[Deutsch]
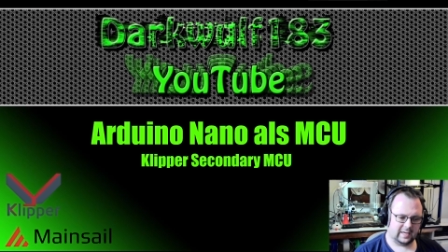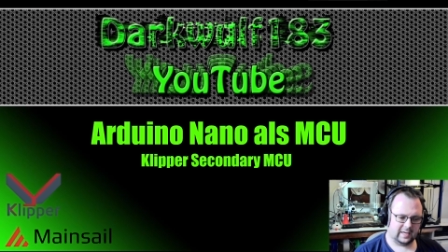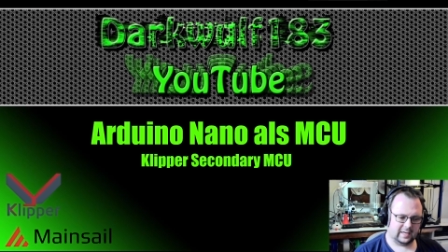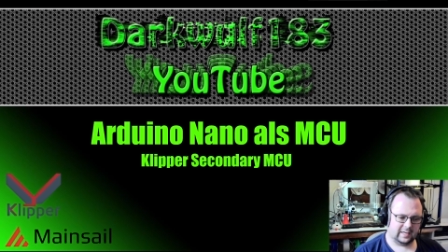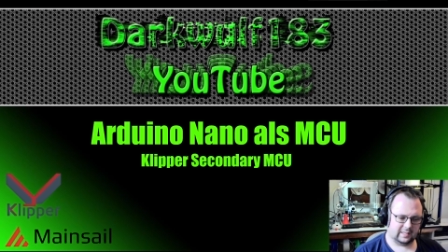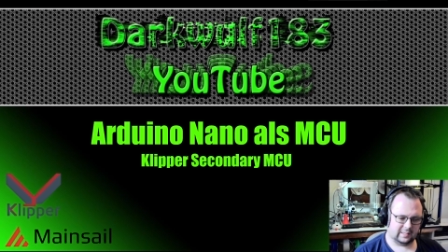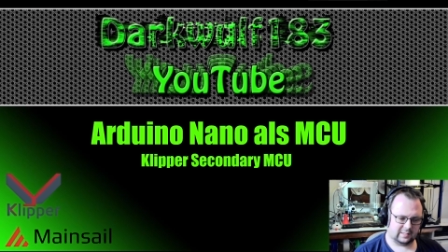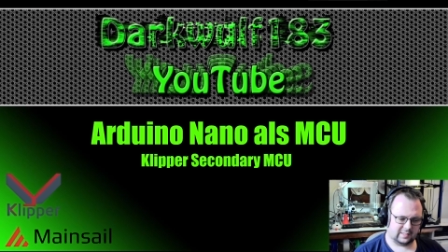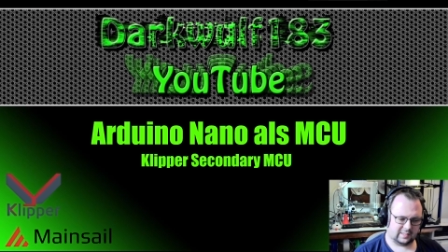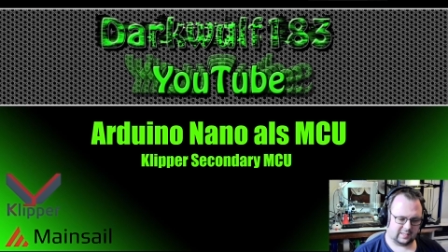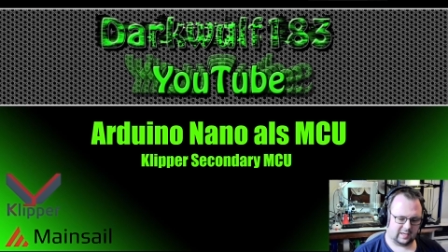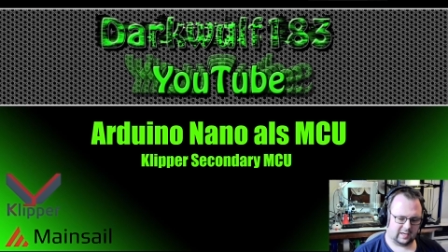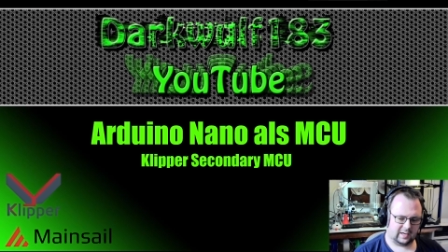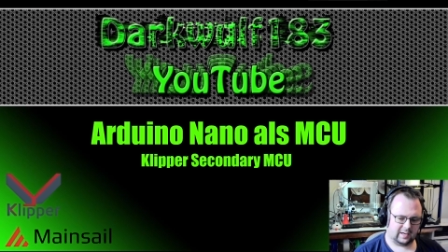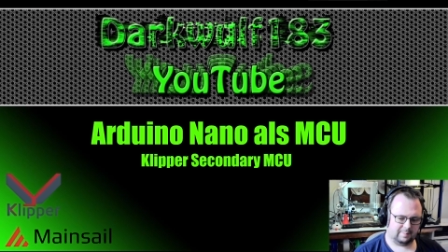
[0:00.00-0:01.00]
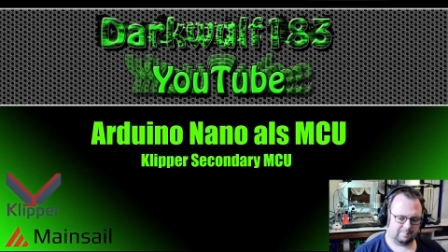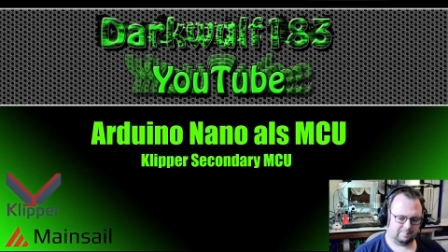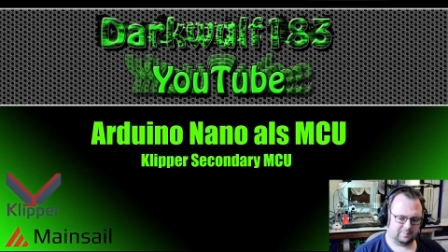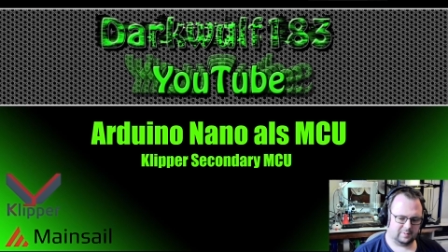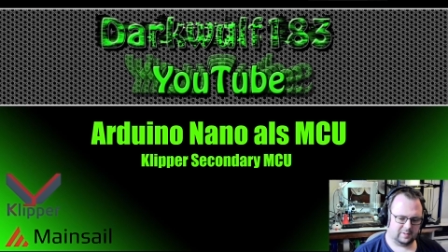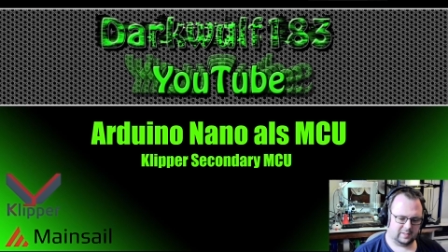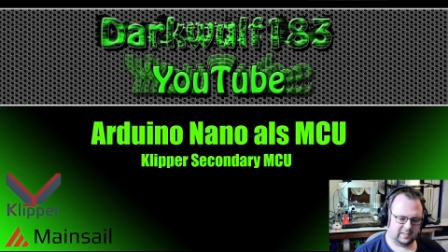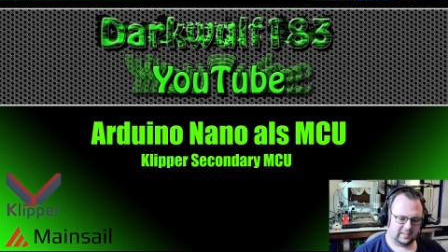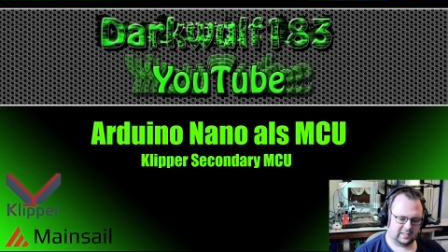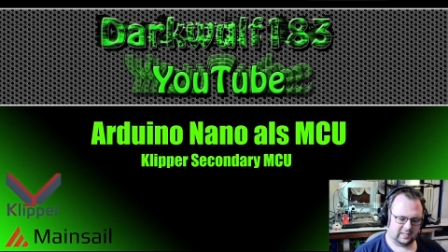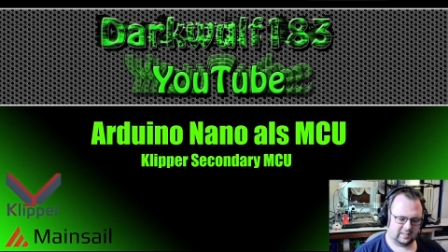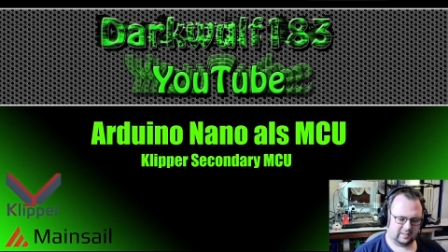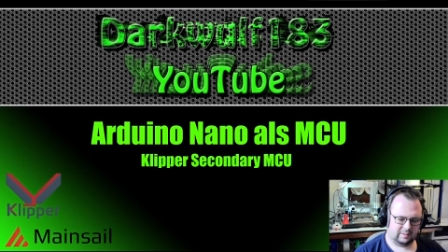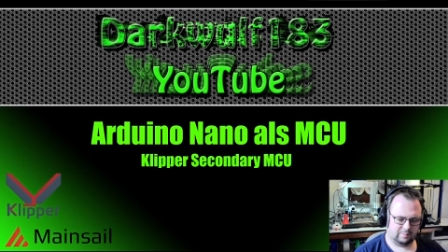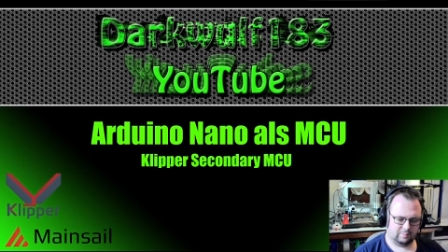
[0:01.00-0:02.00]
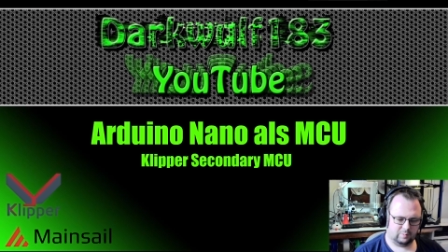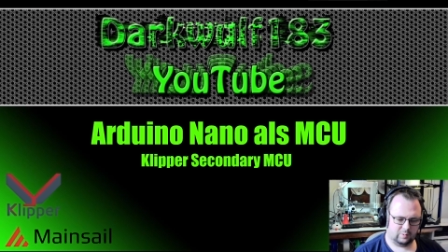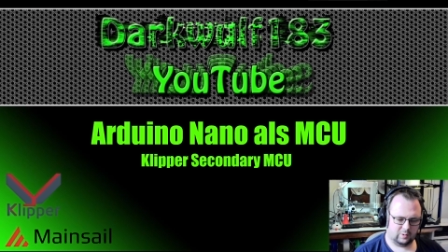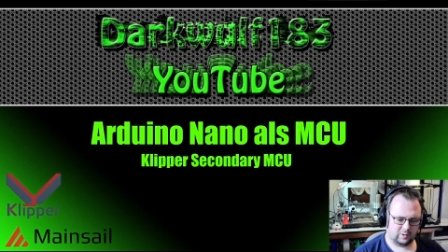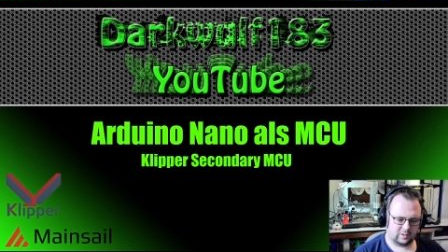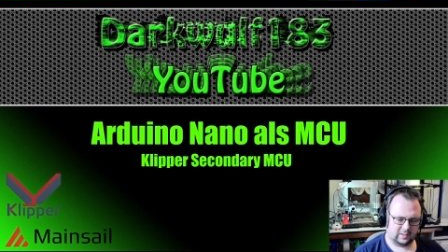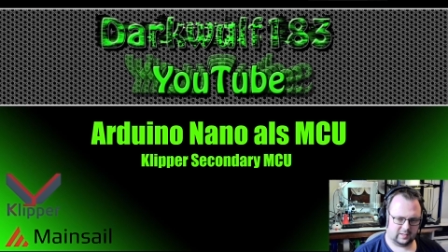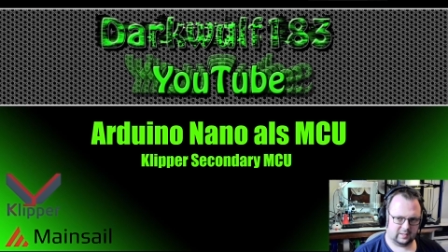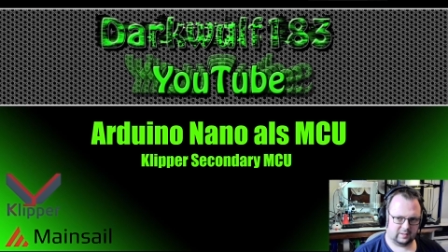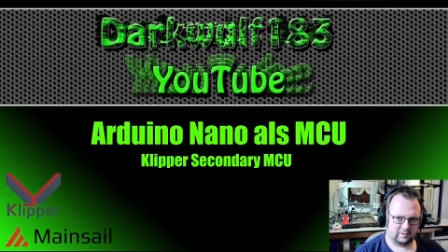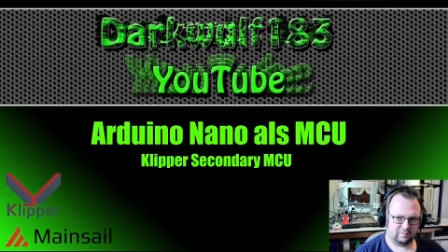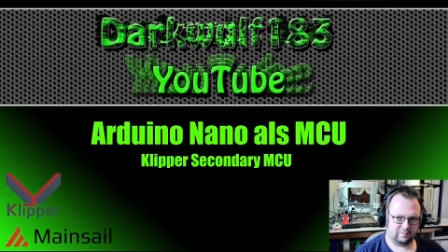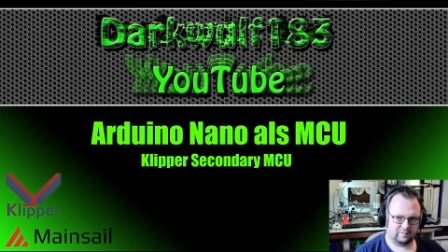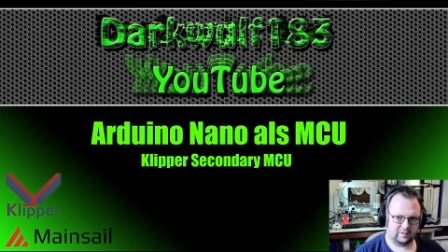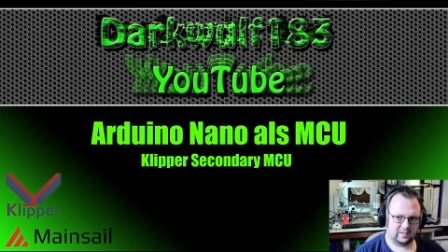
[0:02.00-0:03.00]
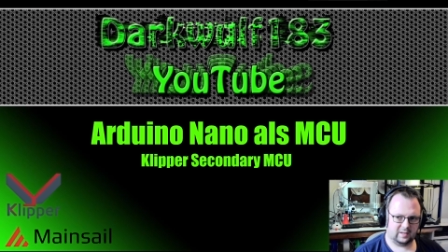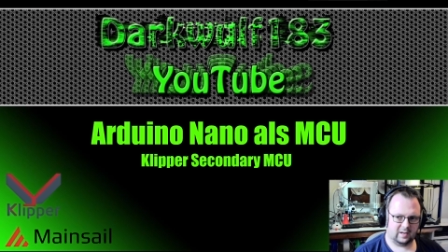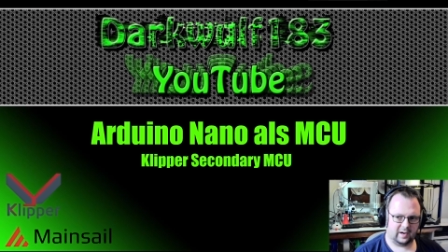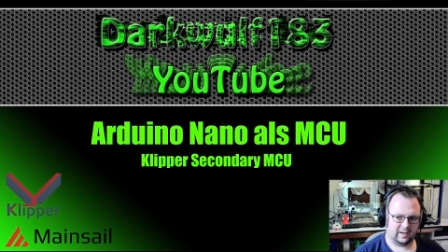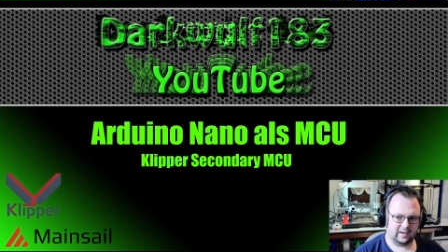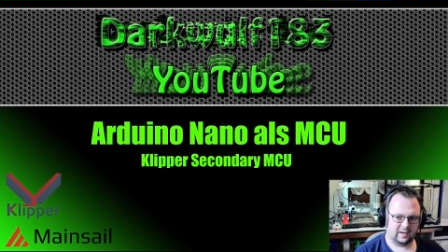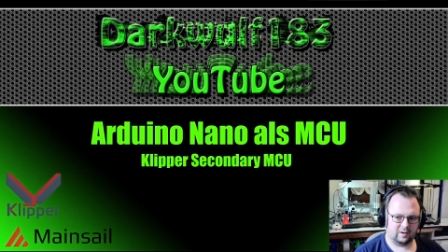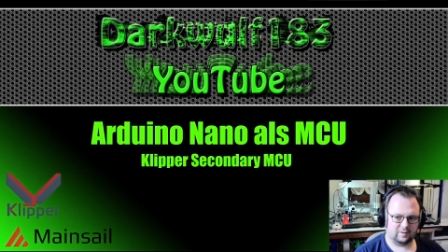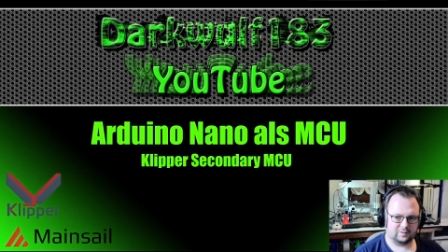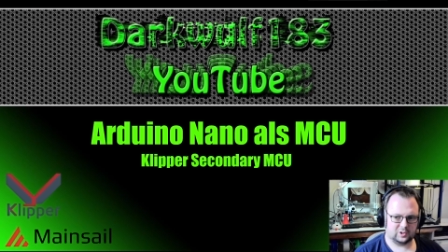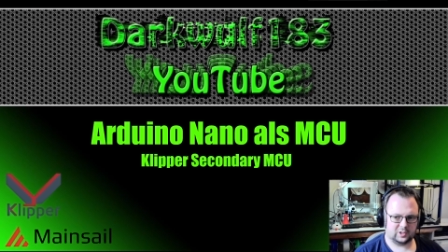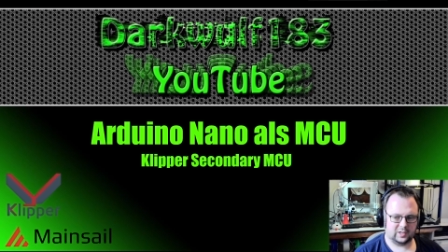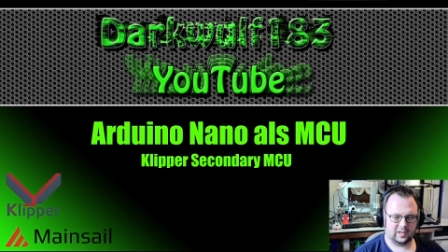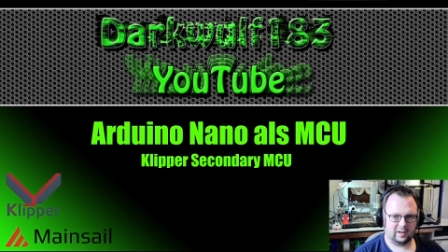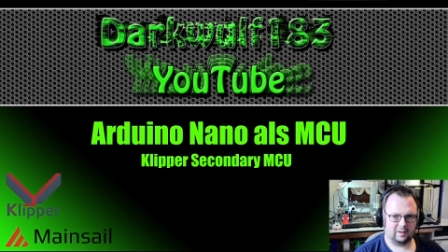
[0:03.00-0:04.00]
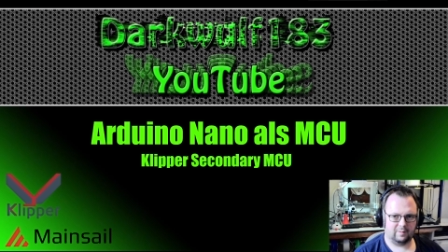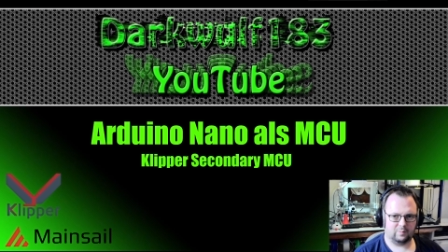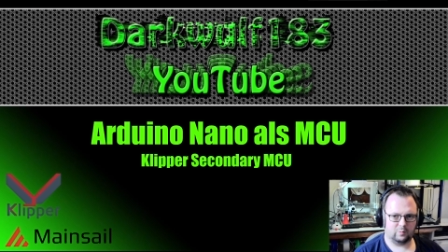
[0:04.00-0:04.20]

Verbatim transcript: es gab nicht wirklich viele Anlaufstellen,